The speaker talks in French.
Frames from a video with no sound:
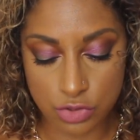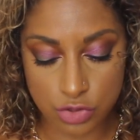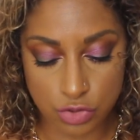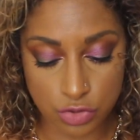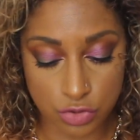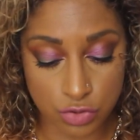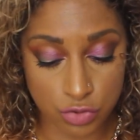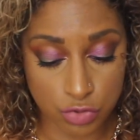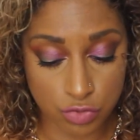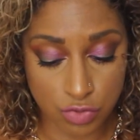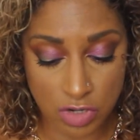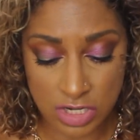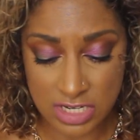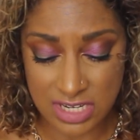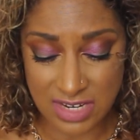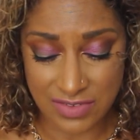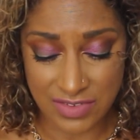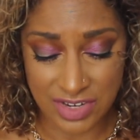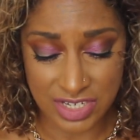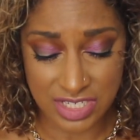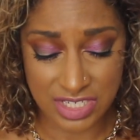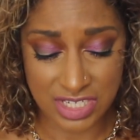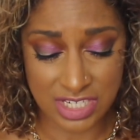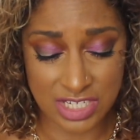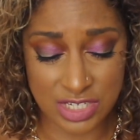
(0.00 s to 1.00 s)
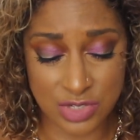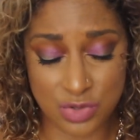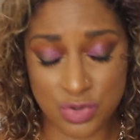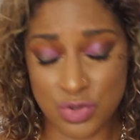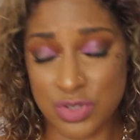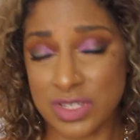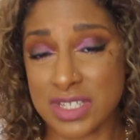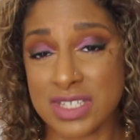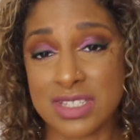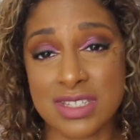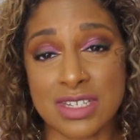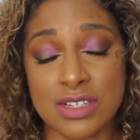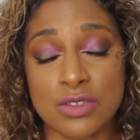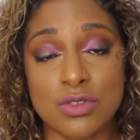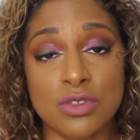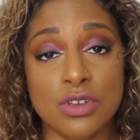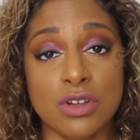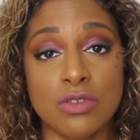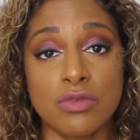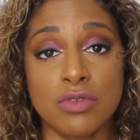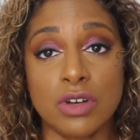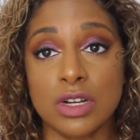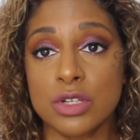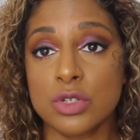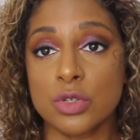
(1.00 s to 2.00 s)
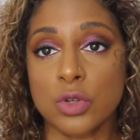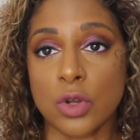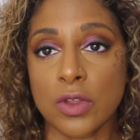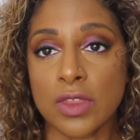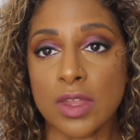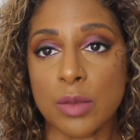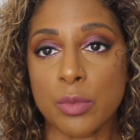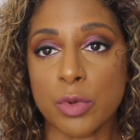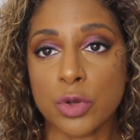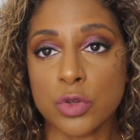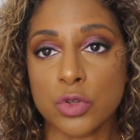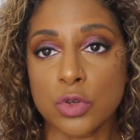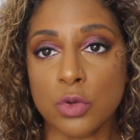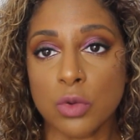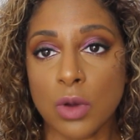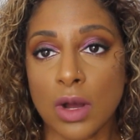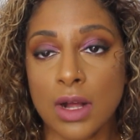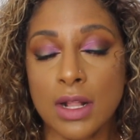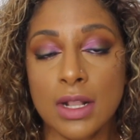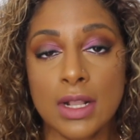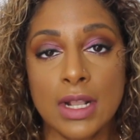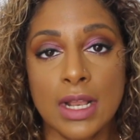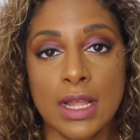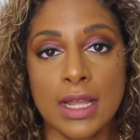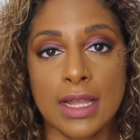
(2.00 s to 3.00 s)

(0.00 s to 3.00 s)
Je, crois que je l'avais acheté, j'ai dû le tester une seule fois, tu crois n'importe quoi.